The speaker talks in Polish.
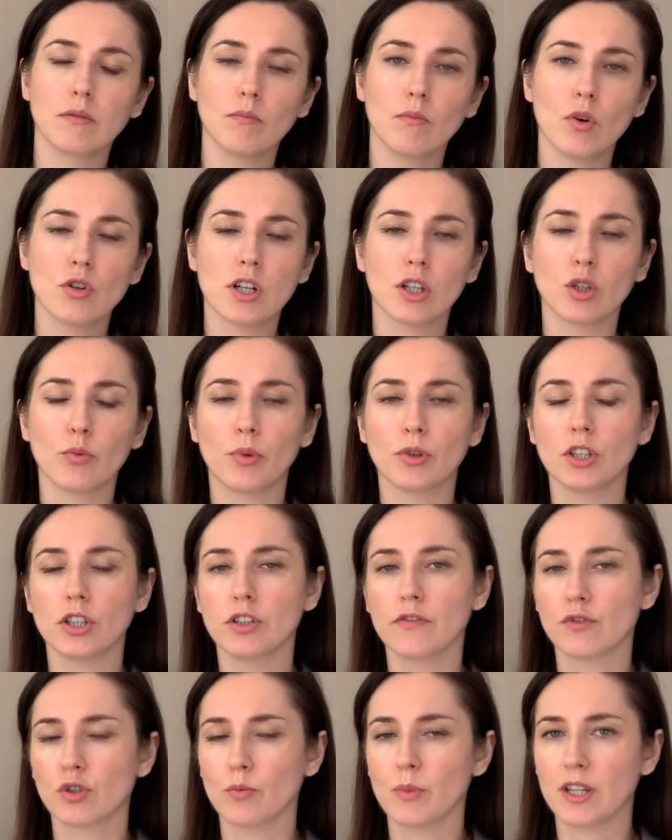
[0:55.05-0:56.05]
można to
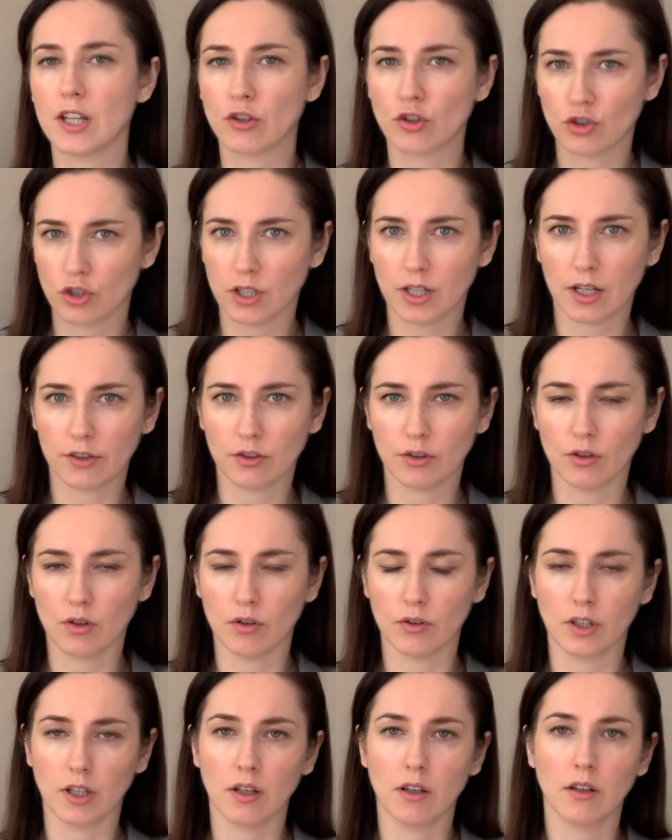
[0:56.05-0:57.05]
podzielić w sumie na trzy
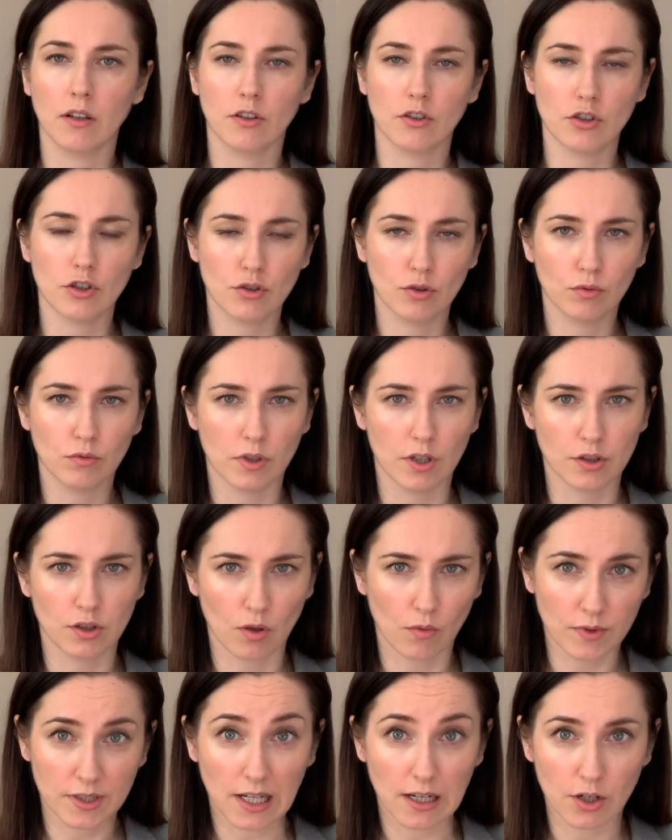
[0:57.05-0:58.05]
kategorie. Rzeczy, które
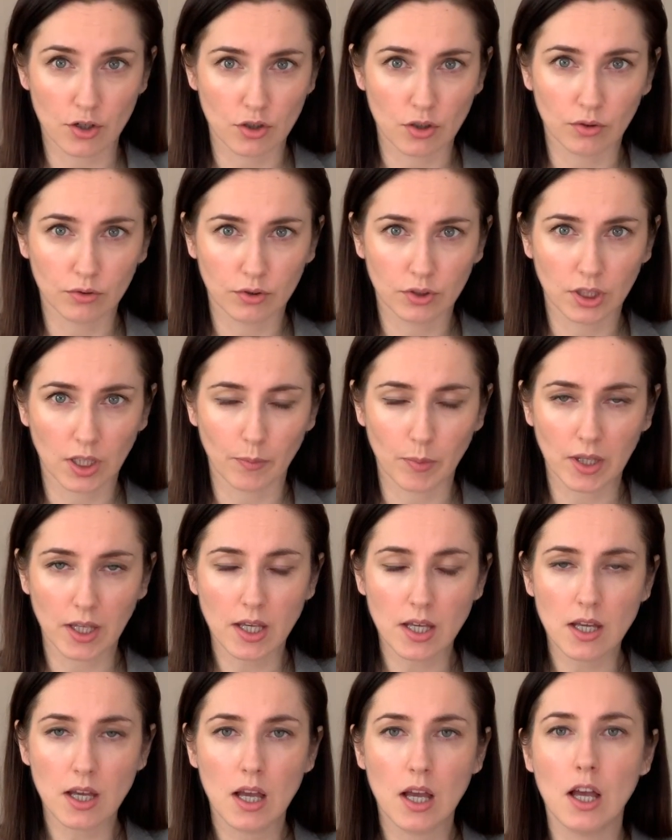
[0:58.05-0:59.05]
są zależne od
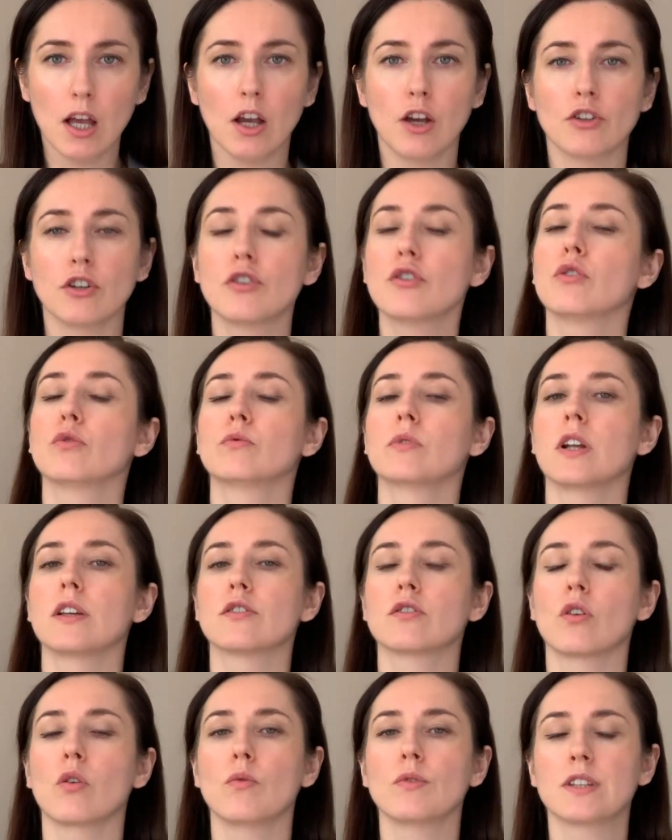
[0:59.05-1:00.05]
Ciebie, rzeczy, które
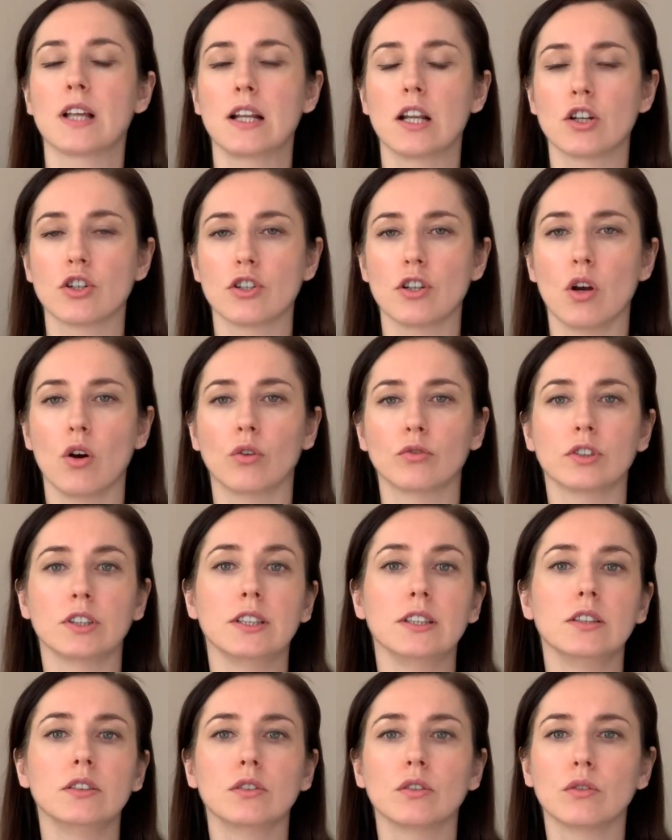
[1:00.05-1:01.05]
są zależne od
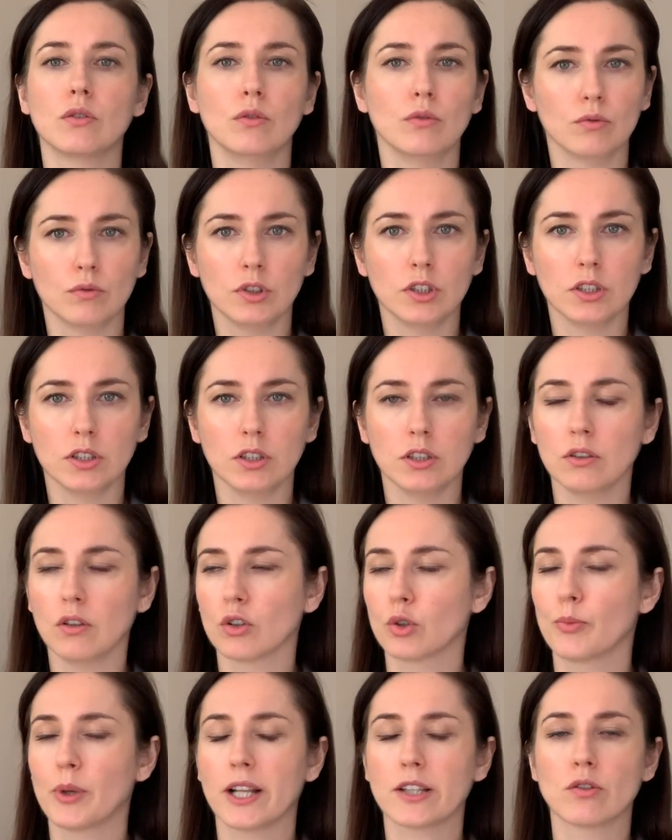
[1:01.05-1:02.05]
innych ludzi,
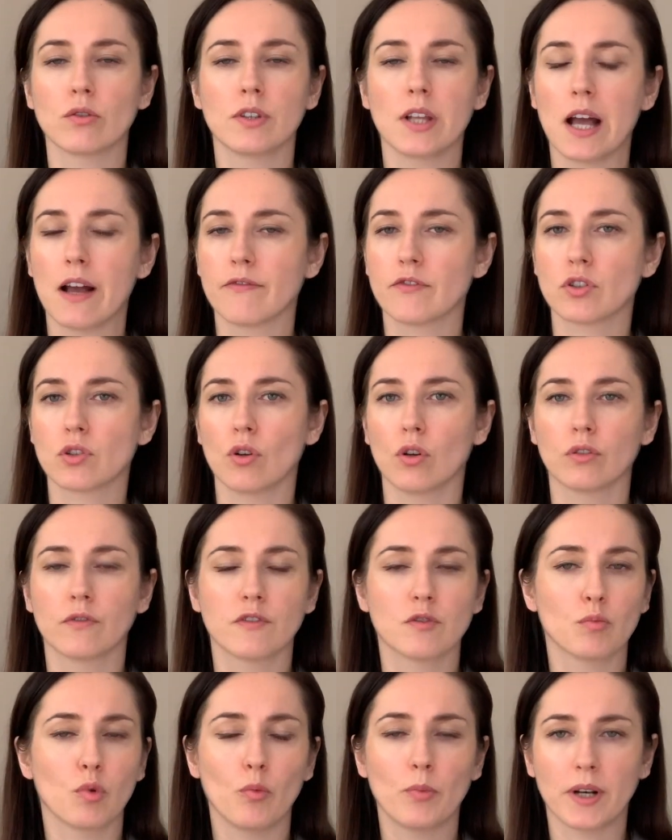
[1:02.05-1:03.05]
od pracodawcy, od
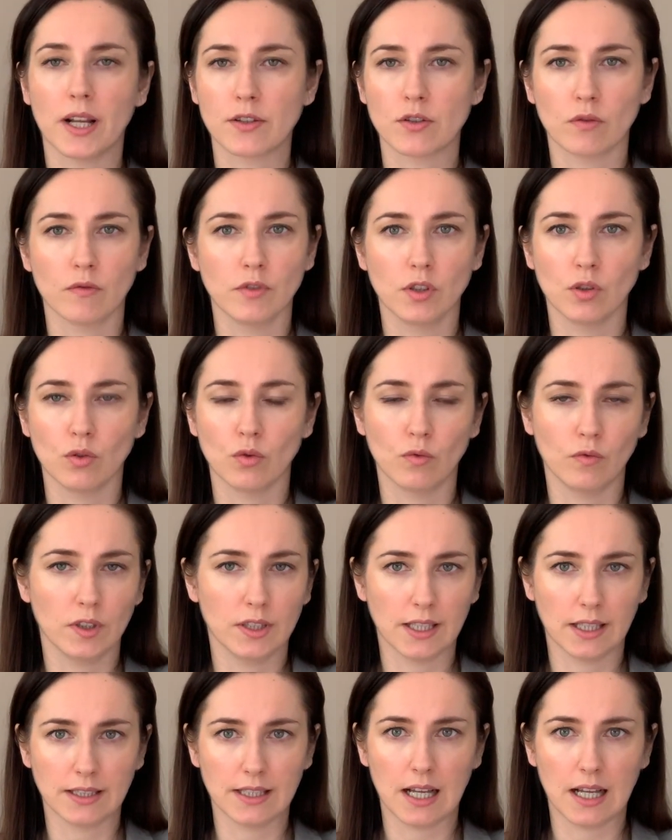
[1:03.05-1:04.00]
współpracowników itd.